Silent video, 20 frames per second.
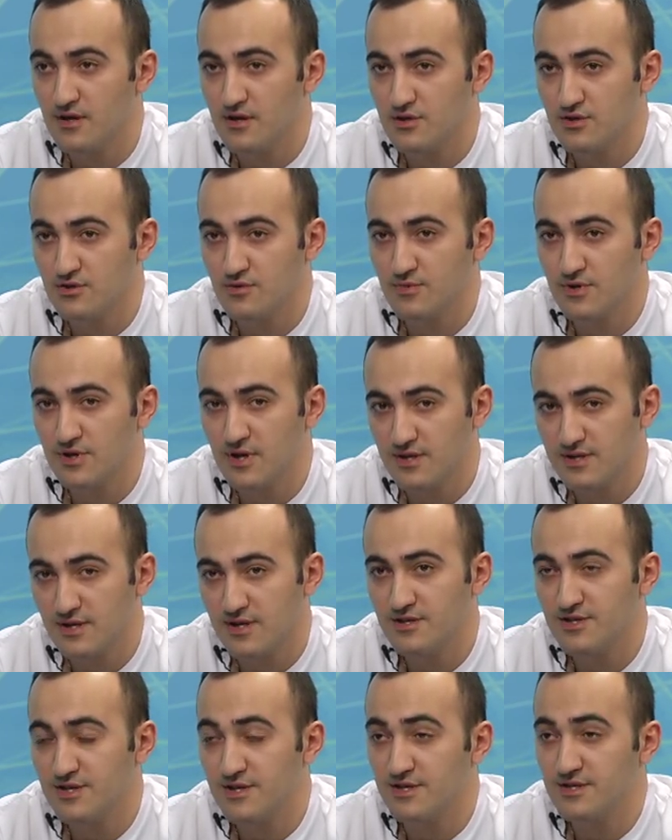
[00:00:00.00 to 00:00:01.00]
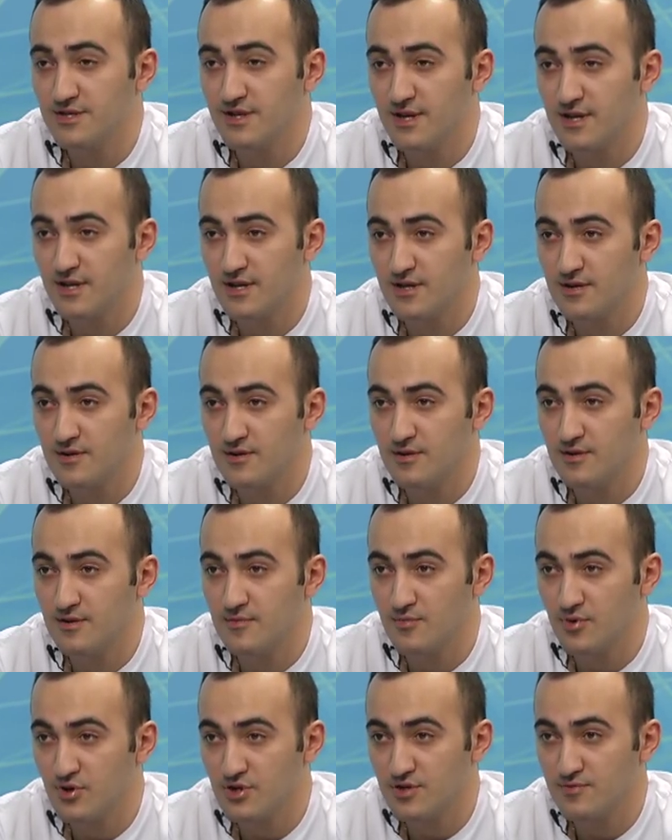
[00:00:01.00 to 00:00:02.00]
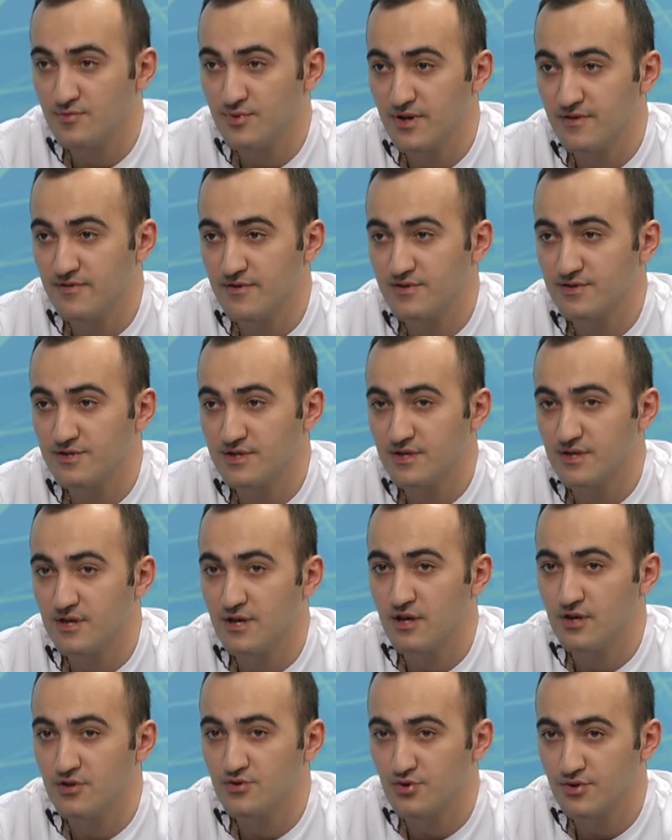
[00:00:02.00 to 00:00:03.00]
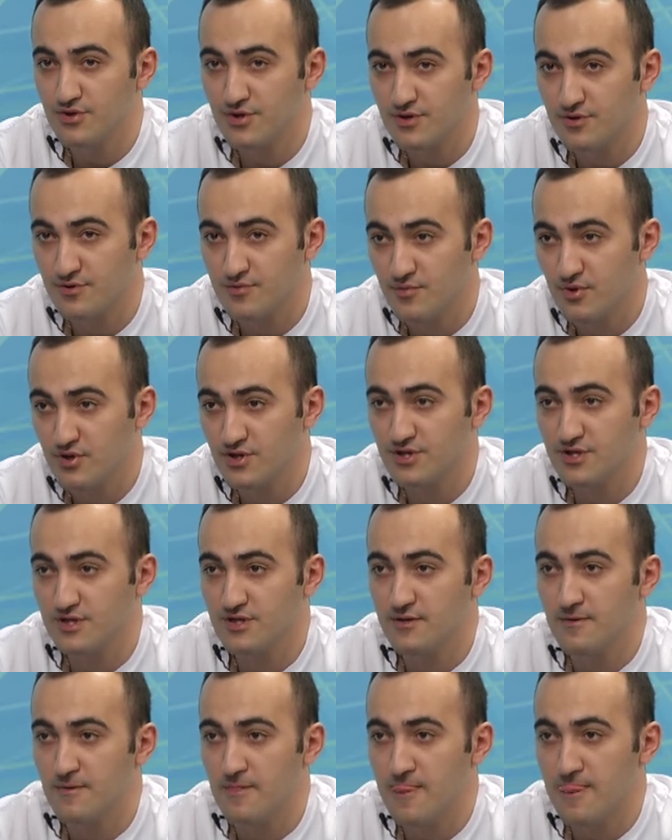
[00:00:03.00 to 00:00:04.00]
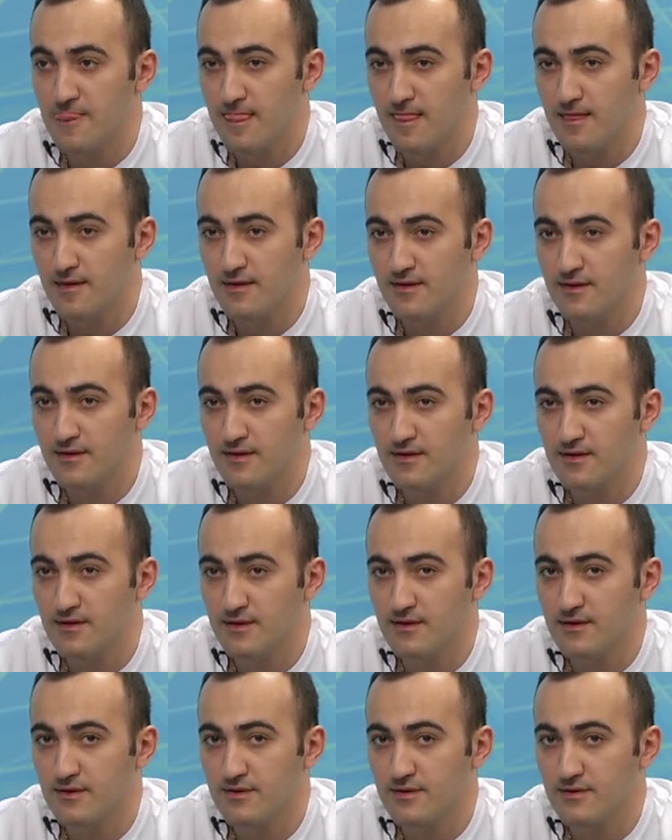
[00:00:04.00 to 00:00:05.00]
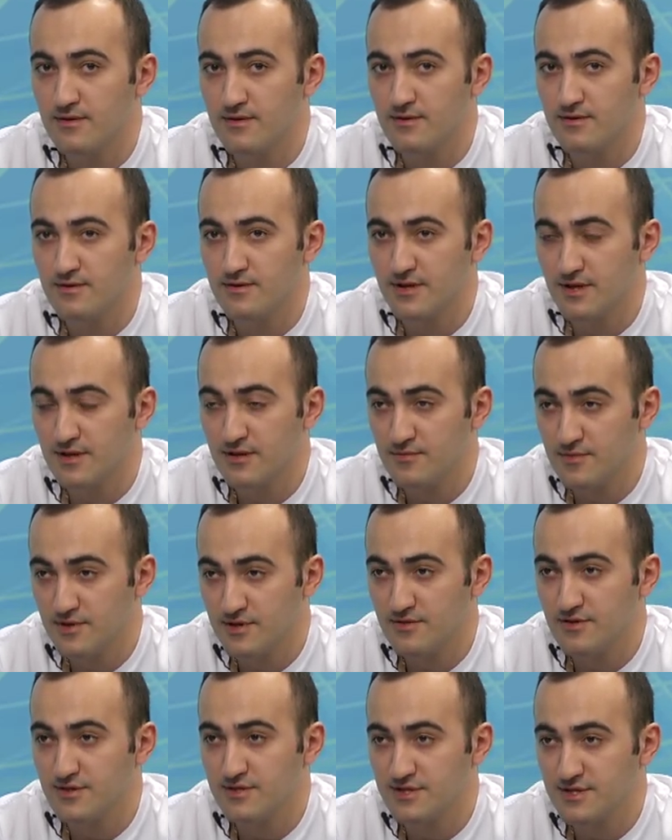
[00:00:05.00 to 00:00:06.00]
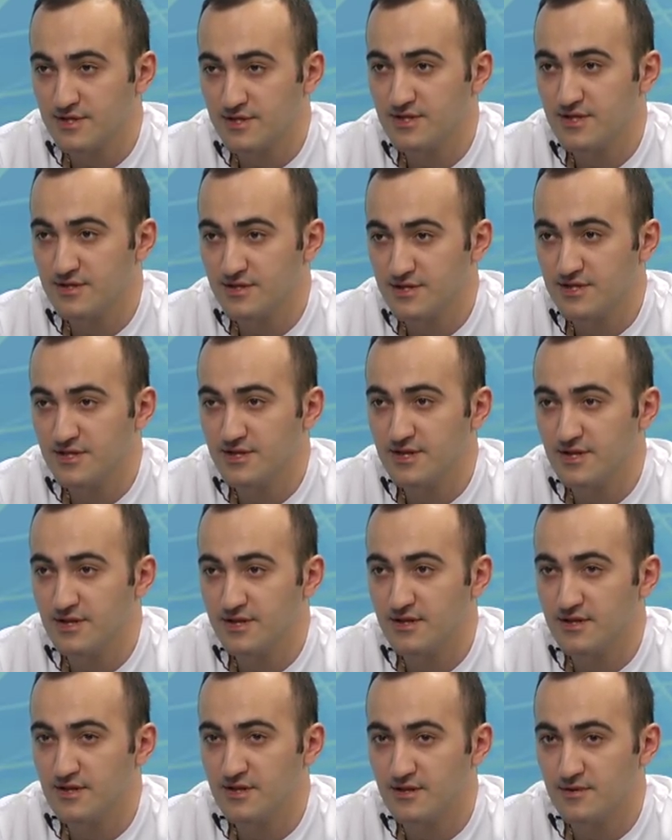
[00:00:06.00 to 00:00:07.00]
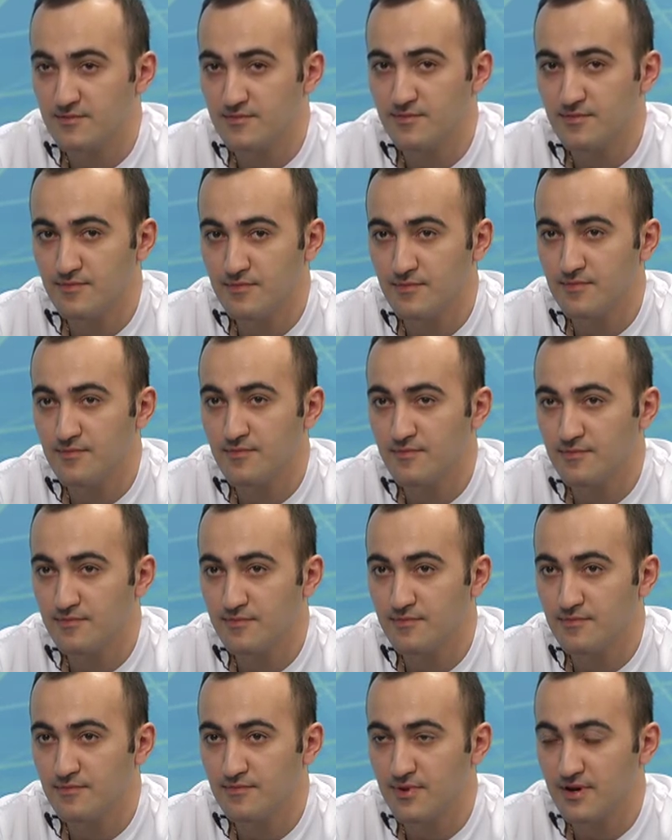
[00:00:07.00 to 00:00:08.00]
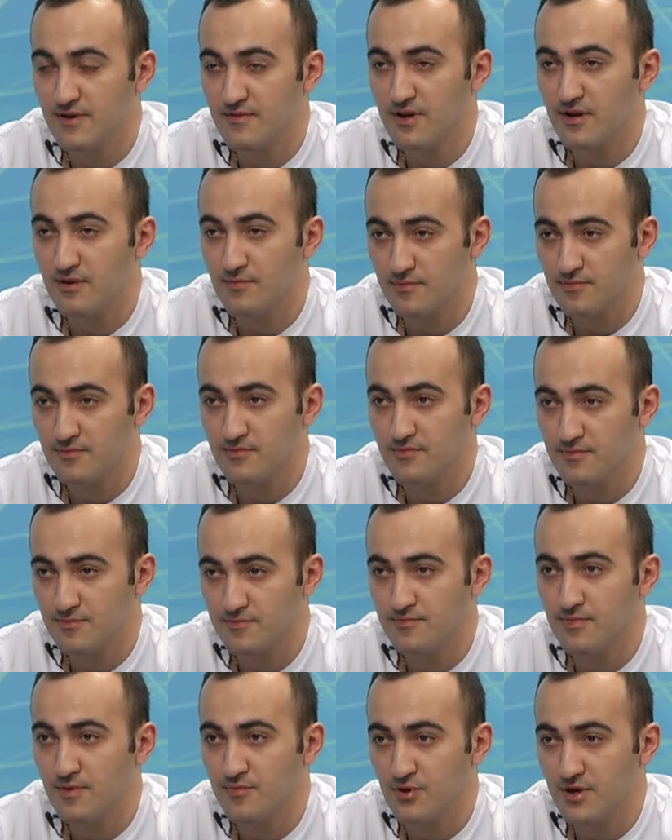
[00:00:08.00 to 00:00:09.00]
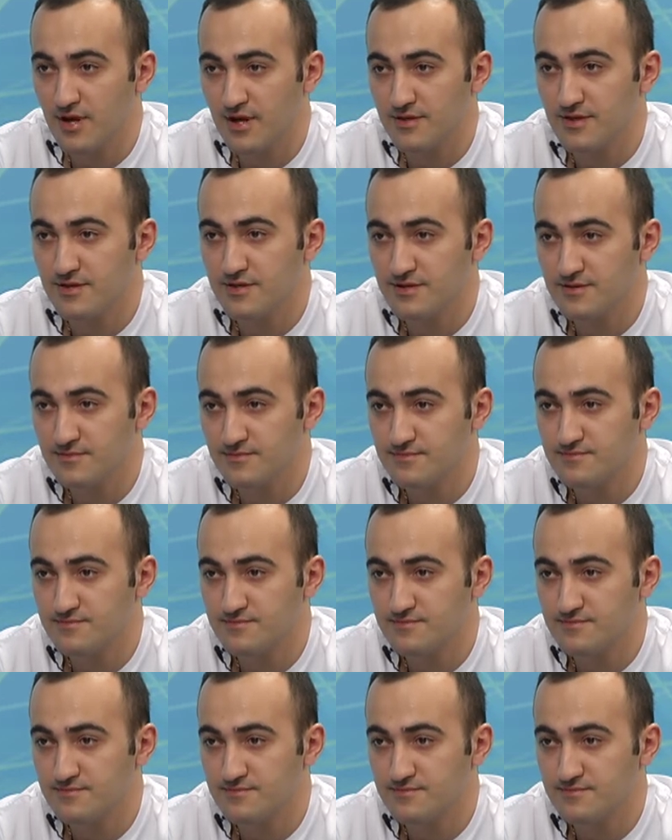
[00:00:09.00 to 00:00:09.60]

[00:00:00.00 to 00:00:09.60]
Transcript: чтобы как-то интерес к Карелии э, больше появился, турнир больше э, рекламировался среди населения и появлял популярность.